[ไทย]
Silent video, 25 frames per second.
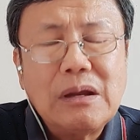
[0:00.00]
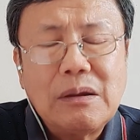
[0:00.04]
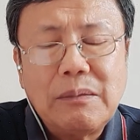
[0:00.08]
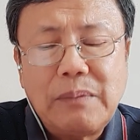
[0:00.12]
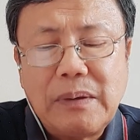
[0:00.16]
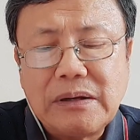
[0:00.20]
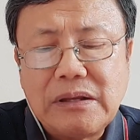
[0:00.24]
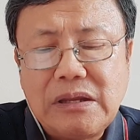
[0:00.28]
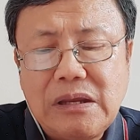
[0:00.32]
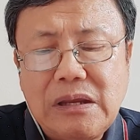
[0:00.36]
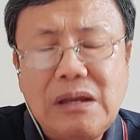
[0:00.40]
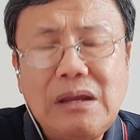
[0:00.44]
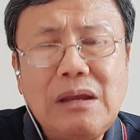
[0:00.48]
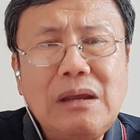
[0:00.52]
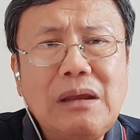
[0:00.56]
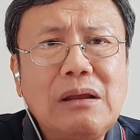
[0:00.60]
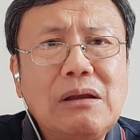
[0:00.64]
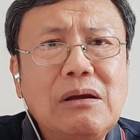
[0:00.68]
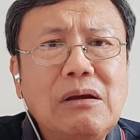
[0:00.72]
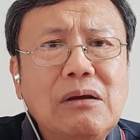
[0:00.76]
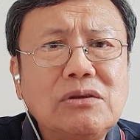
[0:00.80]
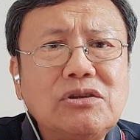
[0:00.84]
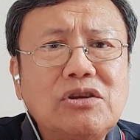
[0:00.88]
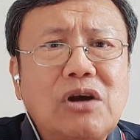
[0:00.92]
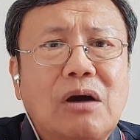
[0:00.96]
บางที
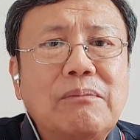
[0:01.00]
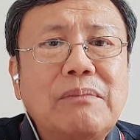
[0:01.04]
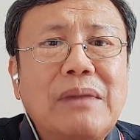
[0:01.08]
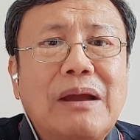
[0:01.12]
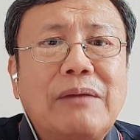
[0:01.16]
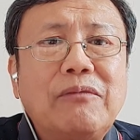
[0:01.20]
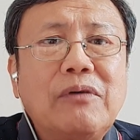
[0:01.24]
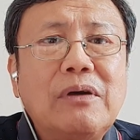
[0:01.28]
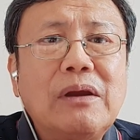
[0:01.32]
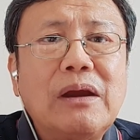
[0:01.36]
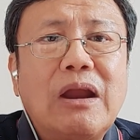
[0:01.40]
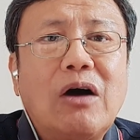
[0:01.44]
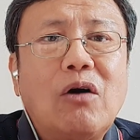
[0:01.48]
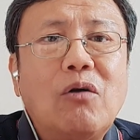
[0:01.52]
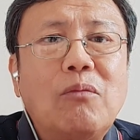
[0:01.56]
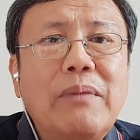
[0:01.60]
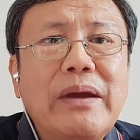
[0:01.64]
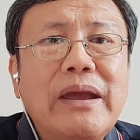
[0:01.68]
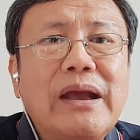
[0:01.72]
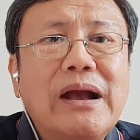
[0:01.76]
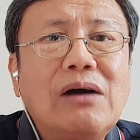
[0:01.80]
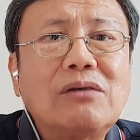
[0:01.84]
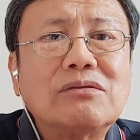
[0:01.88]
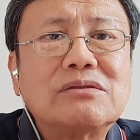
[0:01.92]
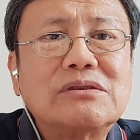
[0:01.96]
ก็ยอมรับว่าเรา
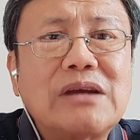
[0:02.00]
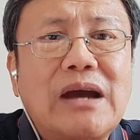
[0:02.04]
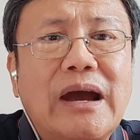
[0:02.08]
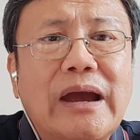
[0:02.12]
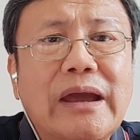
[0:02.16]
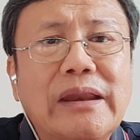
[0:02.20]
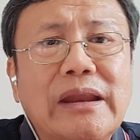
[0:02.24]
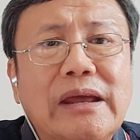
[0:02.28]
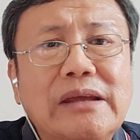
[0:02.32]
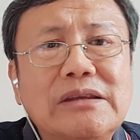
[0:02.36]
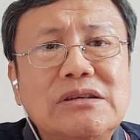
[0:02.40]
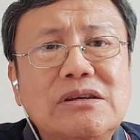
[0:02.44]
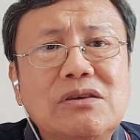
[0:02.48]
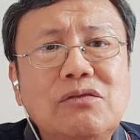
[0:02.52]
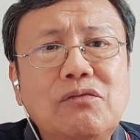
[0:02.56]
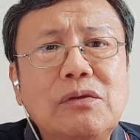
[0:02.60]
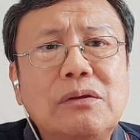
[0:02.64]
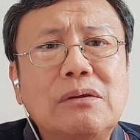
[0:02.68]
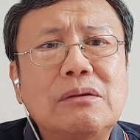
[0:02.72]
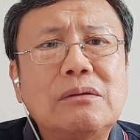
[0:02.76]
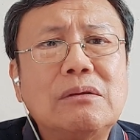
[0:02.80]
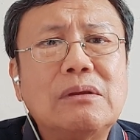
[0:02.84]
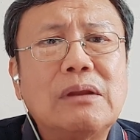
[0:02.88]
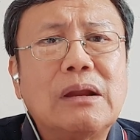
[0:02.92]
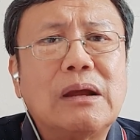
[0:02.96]
ไม่เข้าใจในชีวิ
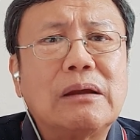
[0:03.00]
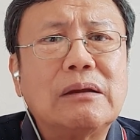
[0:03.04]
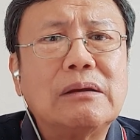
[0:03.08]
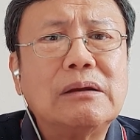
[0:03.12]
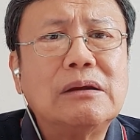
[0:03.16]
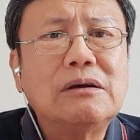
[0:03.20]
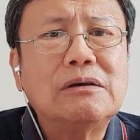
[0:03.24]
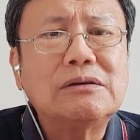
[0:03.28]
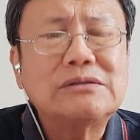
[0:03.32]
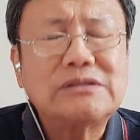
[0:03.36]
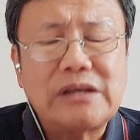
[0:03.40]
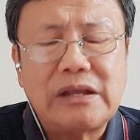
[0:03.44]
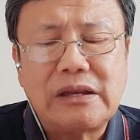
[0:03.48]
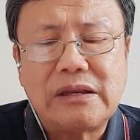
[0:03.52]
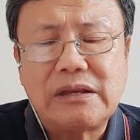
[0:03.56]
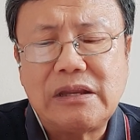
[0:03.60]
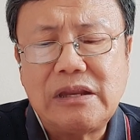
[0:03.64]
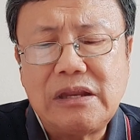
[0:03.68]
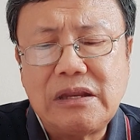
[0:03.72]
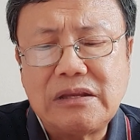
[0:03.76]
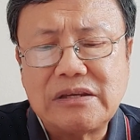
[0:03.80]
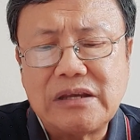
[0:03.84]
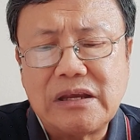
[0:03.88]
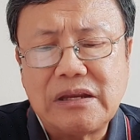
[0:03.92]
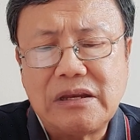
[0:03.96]
ตนะหรือเศรษฐ
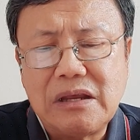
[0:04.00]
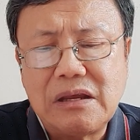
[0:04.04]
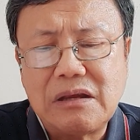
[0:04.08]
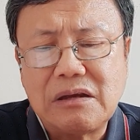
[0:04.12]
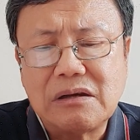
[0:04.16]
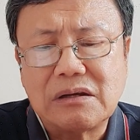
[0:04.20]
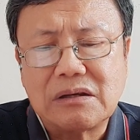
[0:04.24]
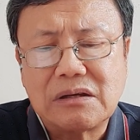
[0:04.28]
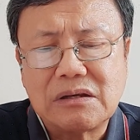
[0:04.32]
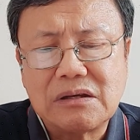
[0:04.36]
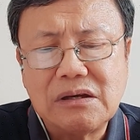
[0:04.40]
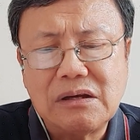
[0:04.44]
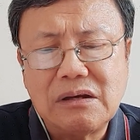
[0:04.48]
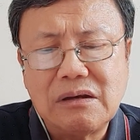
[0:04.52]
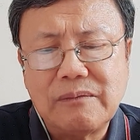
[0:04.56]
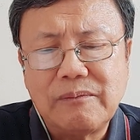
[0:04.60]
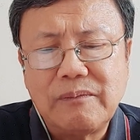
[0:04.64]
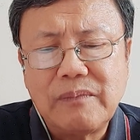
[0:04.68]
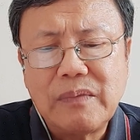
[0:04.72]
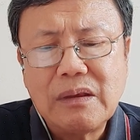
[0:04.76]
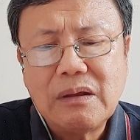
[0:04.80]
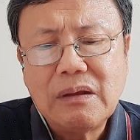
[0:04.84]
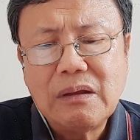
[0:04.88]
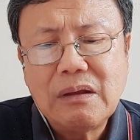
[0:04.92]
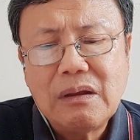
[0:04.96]
ที่สิ่งที่เกิดขึ้น
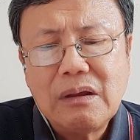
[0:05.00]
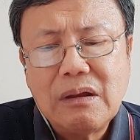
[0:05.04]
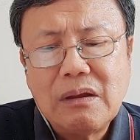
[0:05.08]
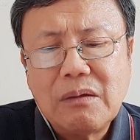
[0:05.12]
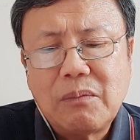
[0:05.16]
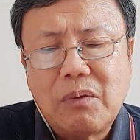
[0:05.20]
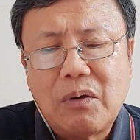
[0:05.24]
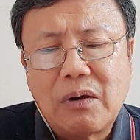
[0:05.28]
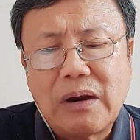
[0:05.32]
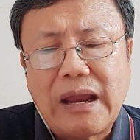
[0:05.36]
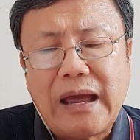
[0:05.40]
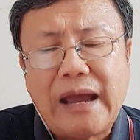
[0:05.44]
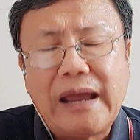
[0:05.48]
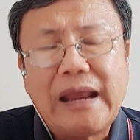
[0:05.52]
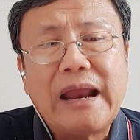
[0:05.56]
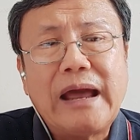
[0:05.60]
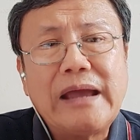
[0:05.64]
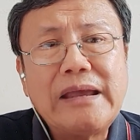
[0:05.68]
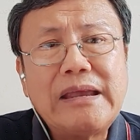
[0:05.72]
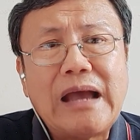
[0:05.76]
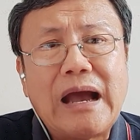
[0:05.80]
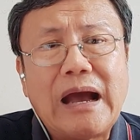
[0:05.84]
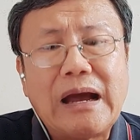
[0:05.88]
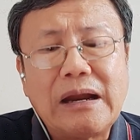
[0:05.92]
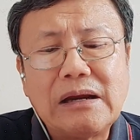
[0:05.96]
พอหลายหลา
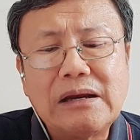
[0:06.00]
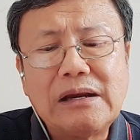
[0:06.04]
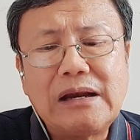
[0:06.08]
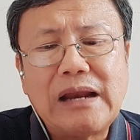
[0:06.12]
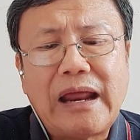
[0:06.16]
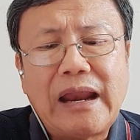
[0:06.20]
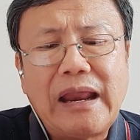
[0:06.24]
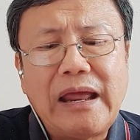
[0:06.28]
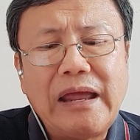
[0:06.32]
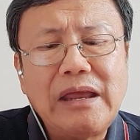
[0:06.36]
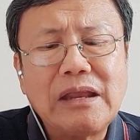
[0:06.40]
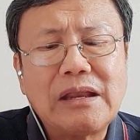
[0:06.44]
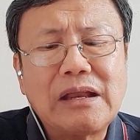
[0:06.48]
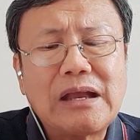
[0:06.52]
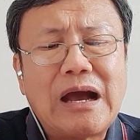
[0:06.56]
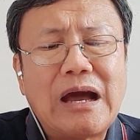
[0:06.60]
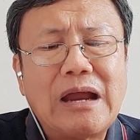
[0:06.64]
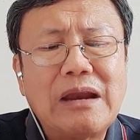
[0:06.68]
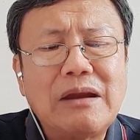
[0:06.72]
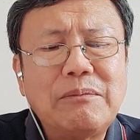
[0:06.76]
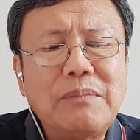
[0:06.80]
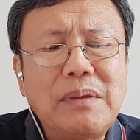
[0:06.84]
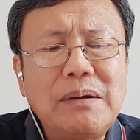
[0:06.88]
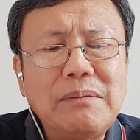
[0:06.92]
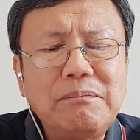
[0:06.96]
ยอย่าง หรือหลายหลายเหตุการ
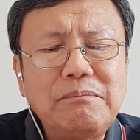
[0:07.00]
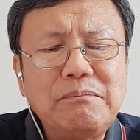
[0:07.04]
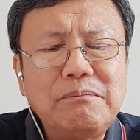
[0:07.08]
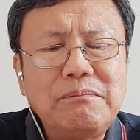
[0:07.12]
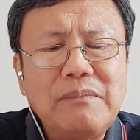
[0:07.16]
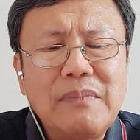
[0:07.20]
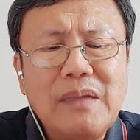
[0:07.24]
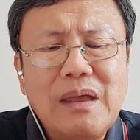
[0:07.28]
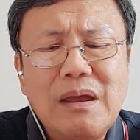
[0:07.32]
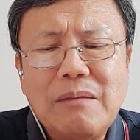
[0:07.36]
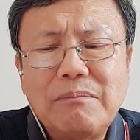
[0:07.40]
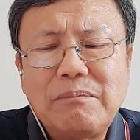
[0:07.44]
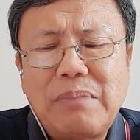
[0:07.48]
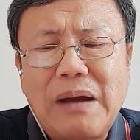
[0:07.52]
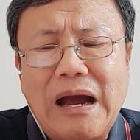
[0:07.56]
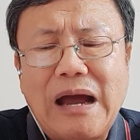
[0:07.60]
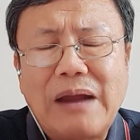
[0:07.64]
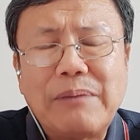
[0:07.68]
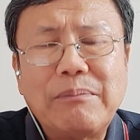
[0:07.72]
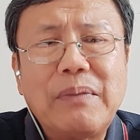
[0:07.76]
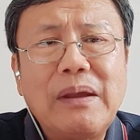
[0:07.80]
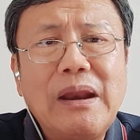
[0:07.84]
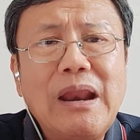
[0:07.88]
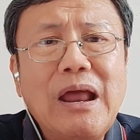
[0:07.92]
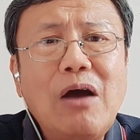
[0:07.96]
ณ์มันผ่า
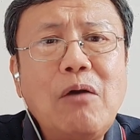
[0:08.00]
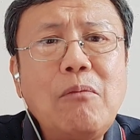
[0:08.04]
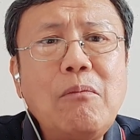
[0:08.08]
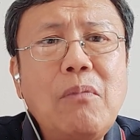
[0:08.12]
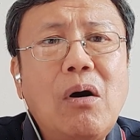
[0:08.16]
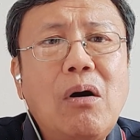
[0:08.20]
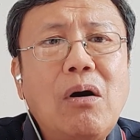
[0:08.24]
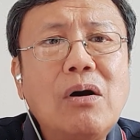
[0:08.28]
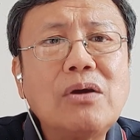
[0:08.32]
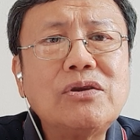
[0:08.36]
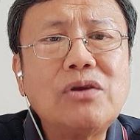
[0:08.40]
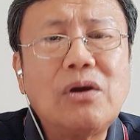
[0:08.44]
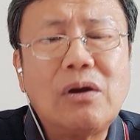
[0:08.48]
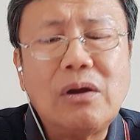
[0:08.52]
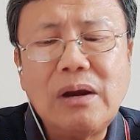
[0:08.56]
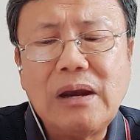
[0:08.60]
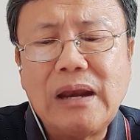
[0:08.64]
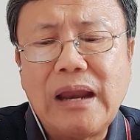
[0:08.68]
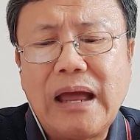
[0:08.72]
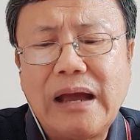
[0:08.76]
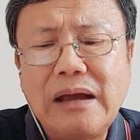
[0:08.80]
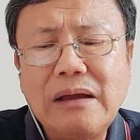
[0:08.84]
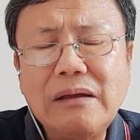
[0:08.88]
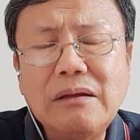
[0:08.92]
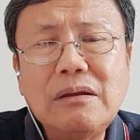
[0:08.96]
นไปแล้วมองย้อน
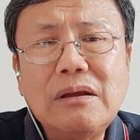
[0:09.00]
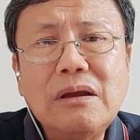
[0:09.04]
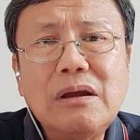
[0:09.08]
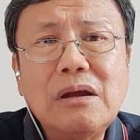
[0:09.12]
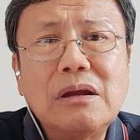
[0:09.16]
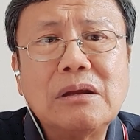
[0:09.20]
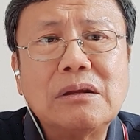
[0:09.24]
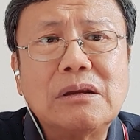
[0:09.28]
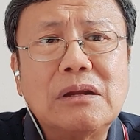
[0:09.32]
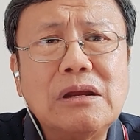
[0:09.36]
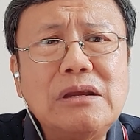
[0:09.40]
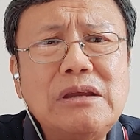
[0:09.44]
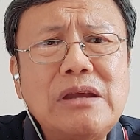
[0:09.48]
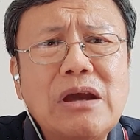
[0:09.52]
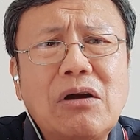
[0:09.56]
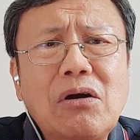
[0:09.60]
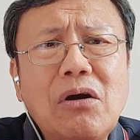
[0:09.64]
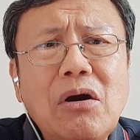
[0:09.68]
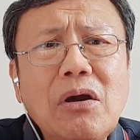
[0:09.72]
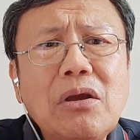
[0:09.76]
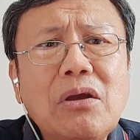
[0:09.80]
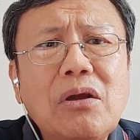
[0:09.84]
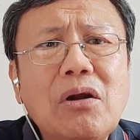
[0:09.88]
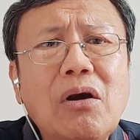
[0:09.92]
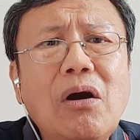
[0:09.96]
หลังถึงจะ
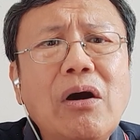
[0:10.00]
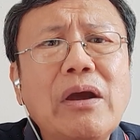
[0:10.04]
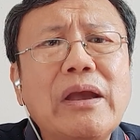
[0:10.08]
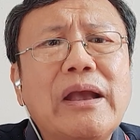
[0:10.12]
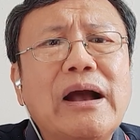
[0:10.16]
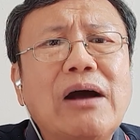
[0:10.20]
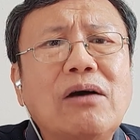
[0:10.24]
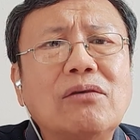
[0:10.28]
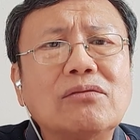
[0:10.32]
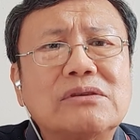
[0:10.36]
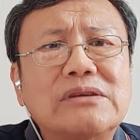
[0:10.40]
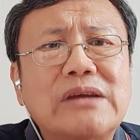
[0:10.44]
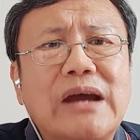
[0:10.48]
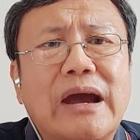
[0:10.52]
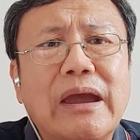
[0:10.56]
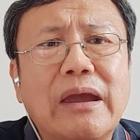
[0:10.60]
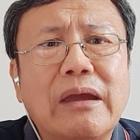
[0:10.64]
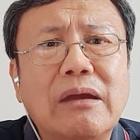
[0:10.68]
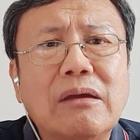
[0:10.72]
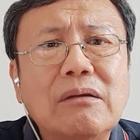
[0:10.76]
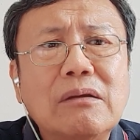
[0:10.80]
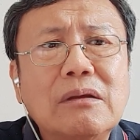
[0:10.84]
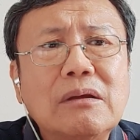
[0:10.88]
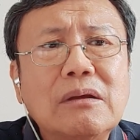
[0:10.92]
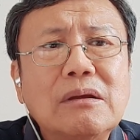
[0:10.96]
ค่อยๆเข้าใจ
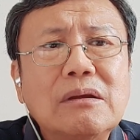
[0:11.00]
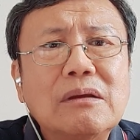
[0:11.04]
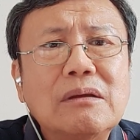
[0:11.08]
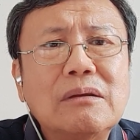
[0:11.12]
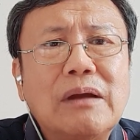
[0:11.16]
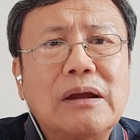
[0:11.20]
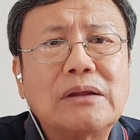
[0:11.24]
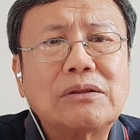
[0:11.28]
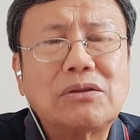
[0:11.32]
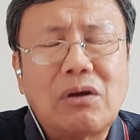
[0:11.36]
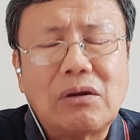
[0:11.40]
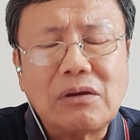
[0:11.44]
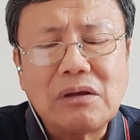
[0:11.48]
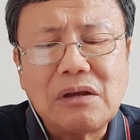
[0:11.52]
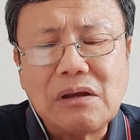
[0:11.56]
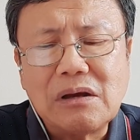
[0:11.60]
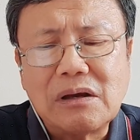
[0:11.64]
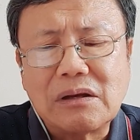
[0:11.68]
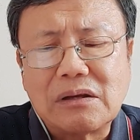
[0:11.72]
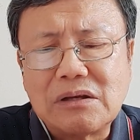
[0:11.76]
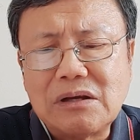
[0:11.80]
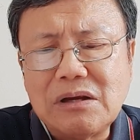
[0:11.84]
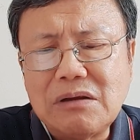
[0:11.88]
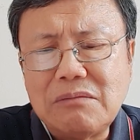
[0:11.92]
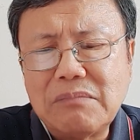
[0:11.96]
ตอน
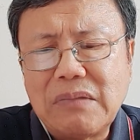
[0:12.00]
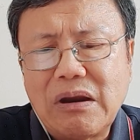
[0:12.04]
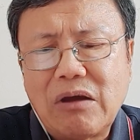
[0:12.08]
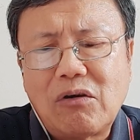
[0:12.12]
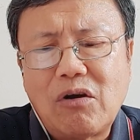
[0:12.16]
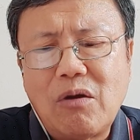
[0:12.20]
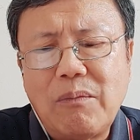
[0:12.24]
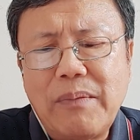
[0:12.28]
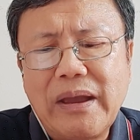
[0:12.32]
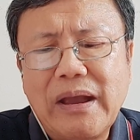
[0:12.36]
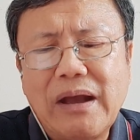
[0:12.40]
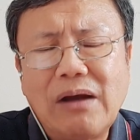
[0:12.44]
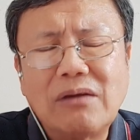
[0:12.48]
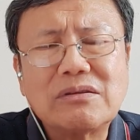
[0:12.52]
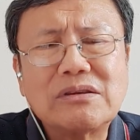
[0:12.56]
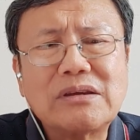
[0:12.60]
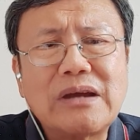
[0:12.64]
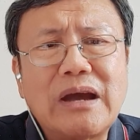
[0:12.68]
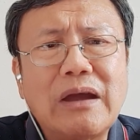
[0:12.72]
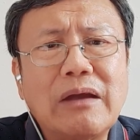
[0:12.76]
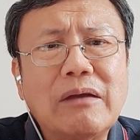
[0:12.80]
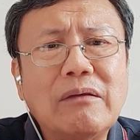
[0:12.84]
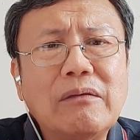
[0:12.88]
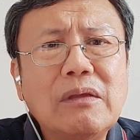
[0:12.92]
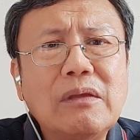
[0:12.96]
เกิดขึ้นเราก็ไม่เข้าใจ